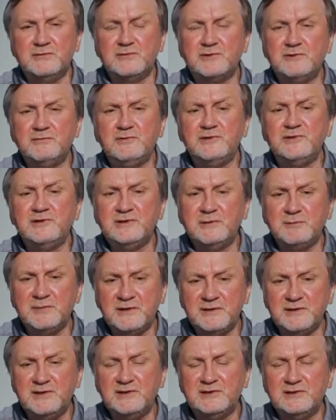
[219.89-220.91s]
существуют и
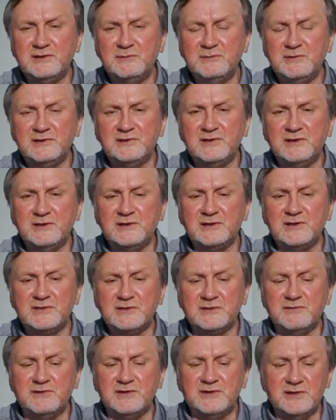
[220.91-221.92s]
дополнительные методы
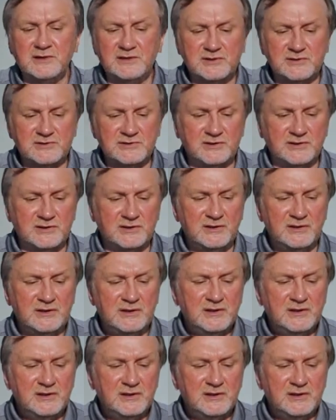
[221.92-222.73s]
окрашивания, конечно.